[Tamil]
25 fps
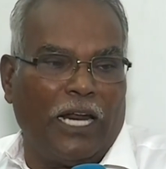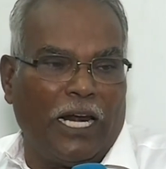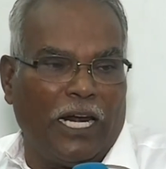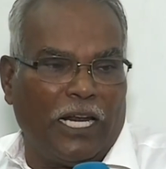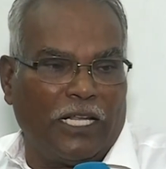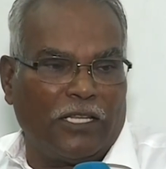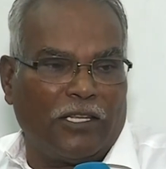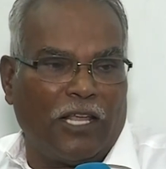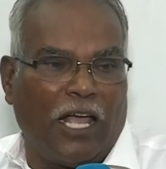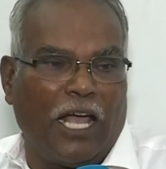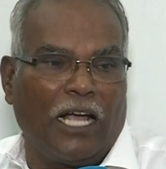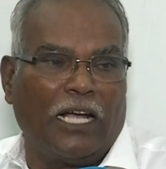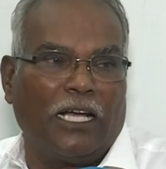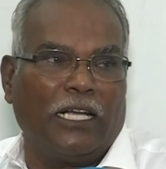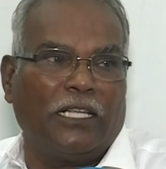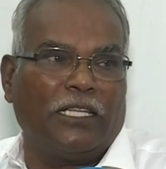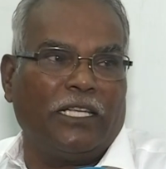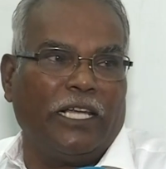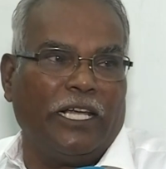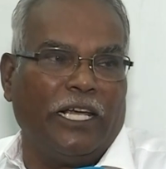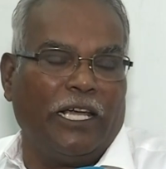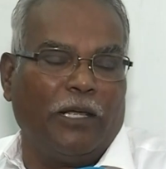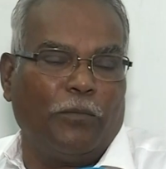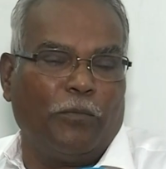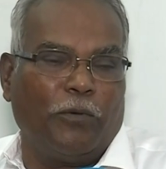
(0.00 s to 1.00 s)
நல்ல
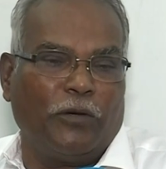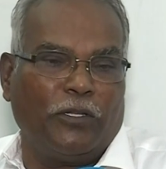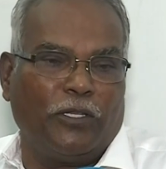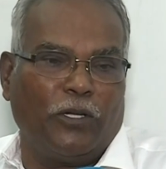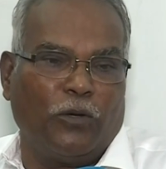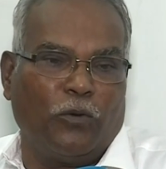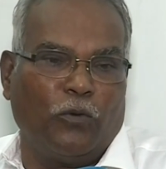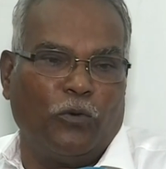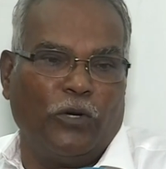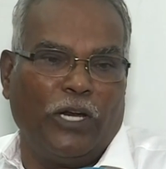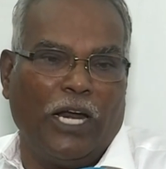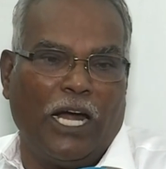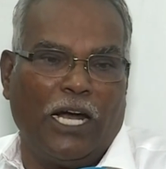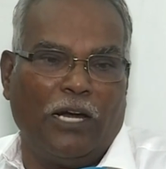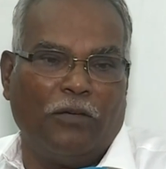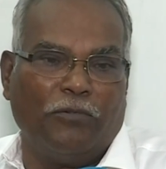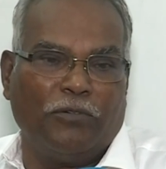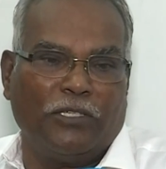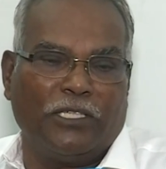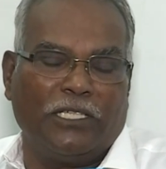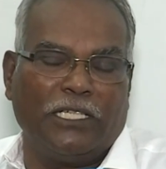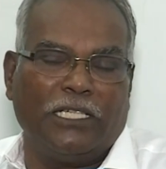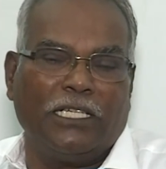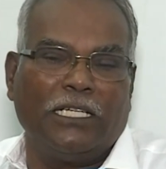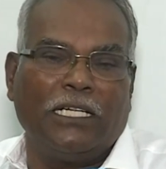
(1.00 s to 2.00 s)
தாக்கத்தை ஏற்படுத்தக்கூடிய
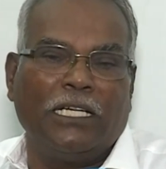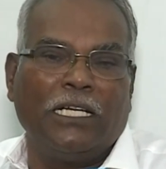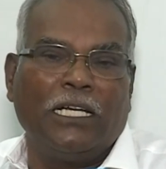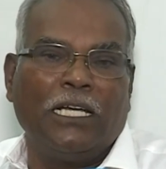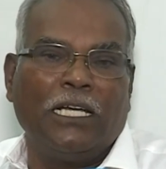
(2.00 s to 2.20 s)
அளவுக்கு